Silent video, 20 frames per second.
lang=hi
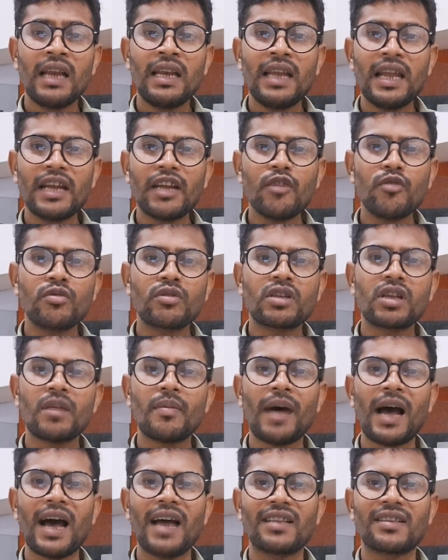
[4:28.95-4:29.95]
लेकिन उसके
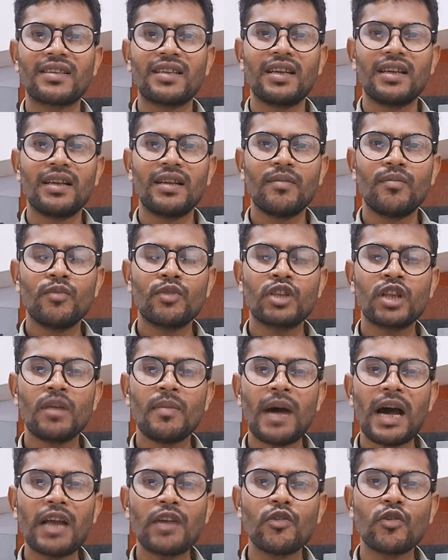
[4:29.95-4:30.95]
बाद से
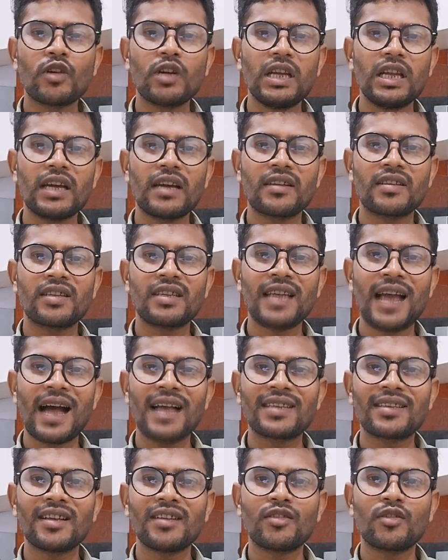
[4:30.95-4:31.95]
मुसलमानों को लेकर
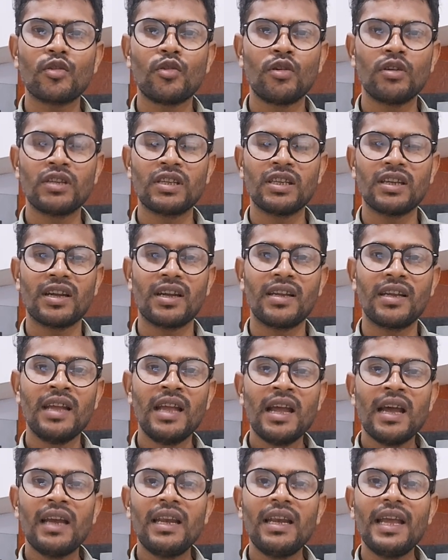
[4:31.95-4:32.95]
सियासत तो होती रही
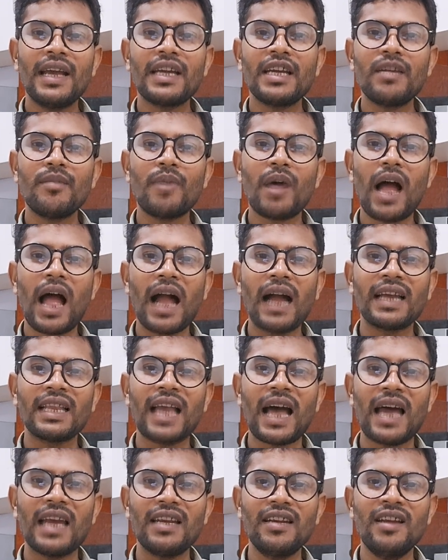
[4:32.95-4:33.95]
लेकिन
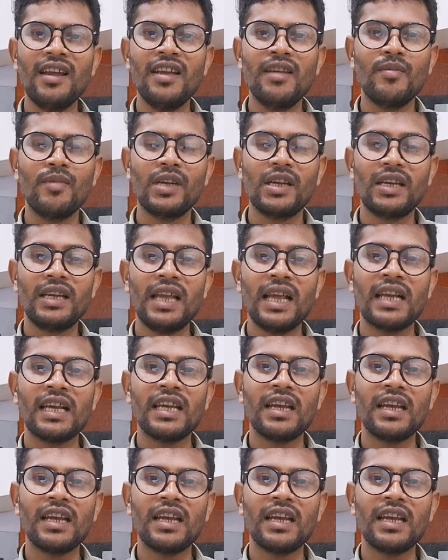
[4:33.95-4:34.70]
भागीदारी नहीं मिली लेकिन